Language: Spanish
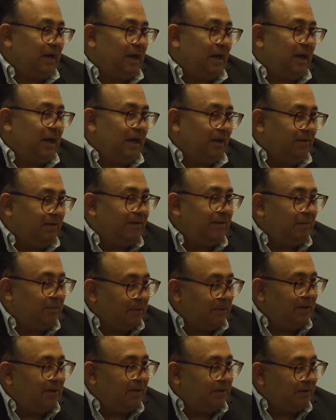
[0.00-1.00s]
acabas de
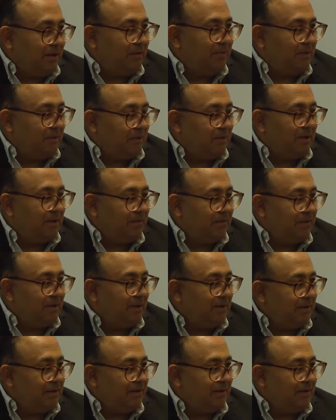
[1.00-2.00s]
aprender una forma
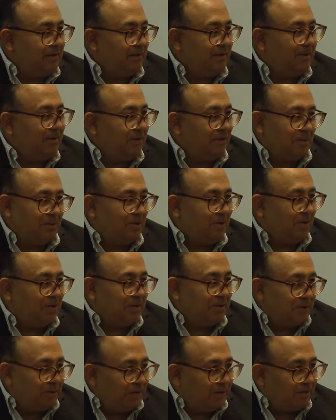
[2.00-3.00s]
diferente de, de, cómo no
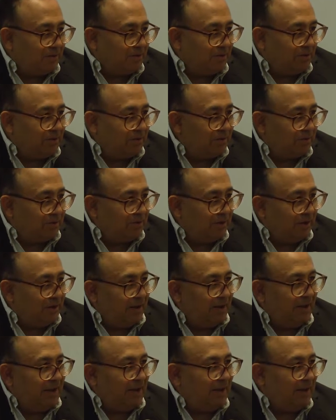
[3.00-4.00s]
hacer las cosas
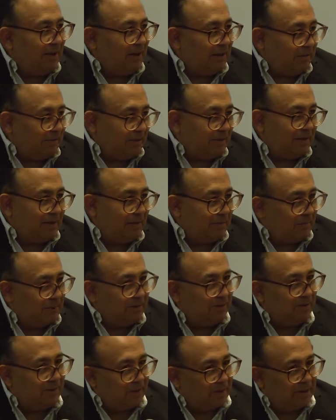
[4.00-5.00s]
y ya tienes que
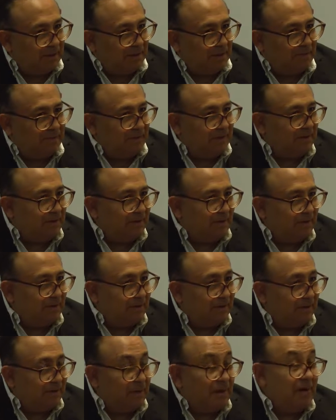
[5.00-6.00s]
aprender una manera diferente de
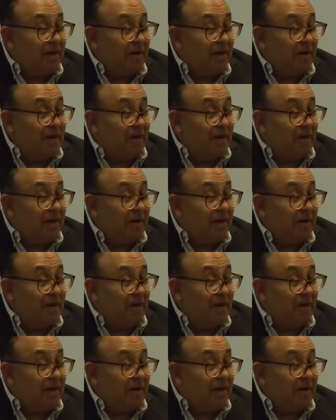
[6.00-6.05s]
hacerlas.